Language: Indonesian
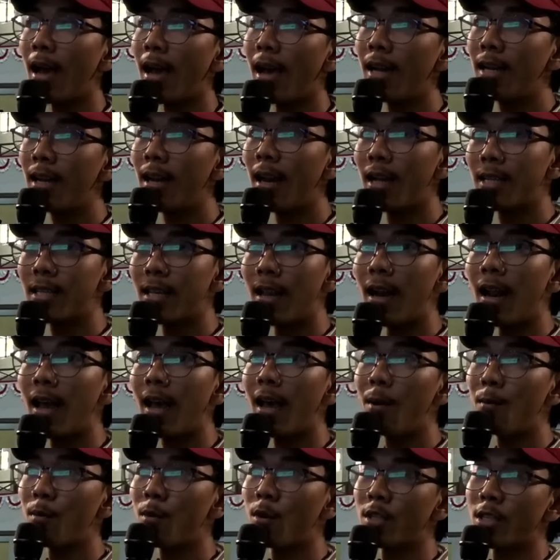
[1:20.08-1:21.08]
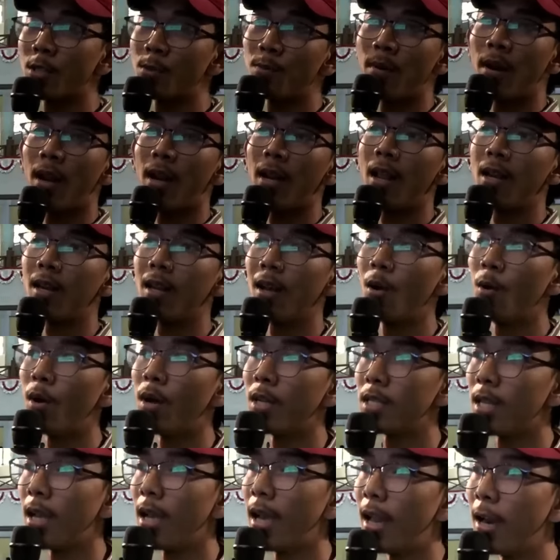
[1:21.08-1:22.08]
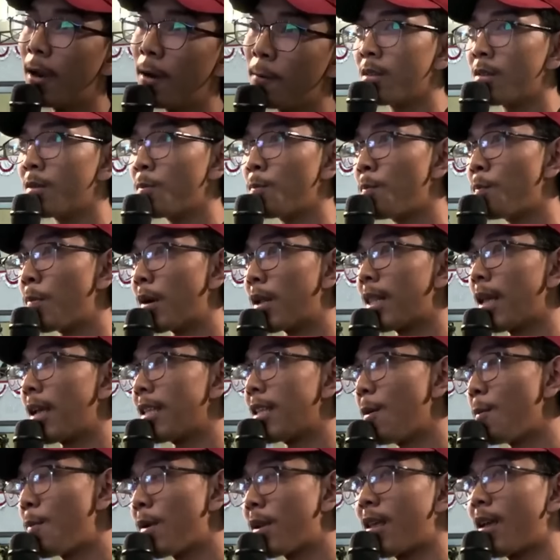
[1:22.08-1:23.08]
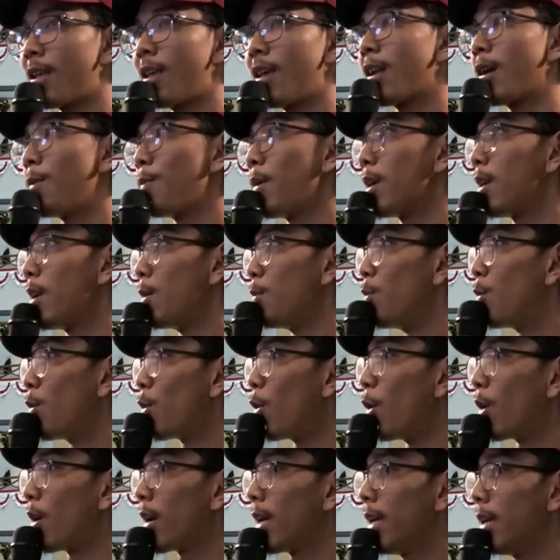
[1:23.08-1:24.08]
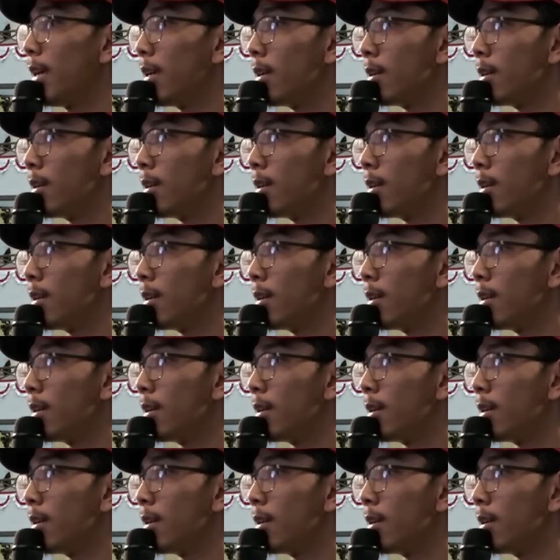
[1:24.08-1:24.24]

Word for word: dilaksanakan proses peralihan kekuasaan. Pertanyaan-pertanyaan kepada Bung Rocky,